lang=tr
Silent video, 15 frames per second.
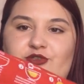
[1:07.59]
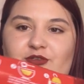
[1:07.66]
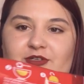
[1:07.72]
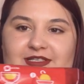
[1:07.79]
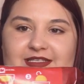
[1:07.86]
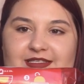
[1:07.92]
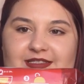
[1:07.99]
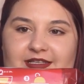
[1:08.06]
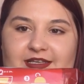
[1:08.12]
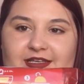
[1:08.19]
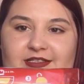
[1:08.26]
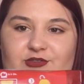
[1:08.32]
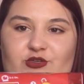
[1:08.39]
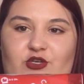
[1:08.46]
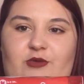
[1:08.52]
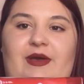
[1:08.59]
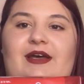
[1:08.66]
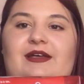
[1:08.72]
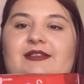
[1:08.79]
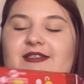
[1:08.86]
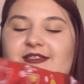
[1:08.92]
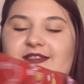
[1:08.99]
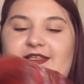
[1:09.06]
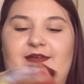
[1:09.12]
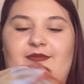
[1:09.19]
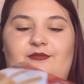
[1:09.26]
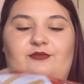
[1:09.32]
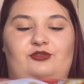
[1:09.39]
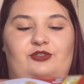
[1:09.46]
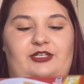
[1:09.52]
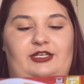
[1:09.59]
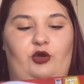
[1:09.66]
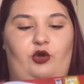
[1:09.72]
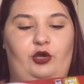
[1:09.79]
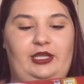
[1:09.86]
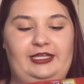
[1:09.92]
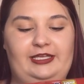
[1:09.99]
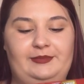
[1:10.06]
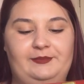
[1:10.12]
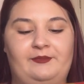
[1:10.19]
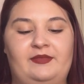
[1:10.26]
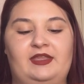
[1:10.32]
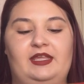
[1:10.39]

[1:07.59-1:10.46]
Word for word: Şurasında yazıyor. Ben size bunları okuyayım.